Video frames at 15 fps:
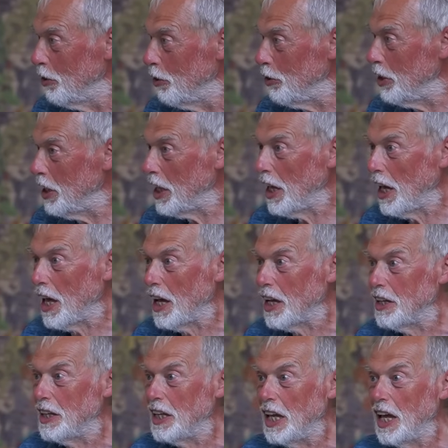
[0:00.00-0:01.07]
und die
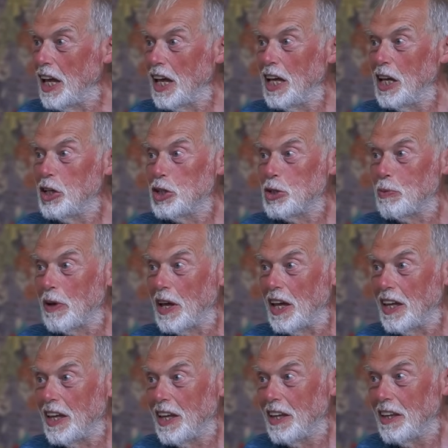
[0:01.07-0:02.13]
Charaktere
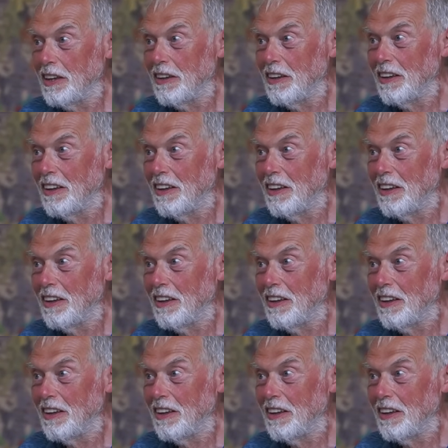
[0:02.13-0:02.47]
entsprechend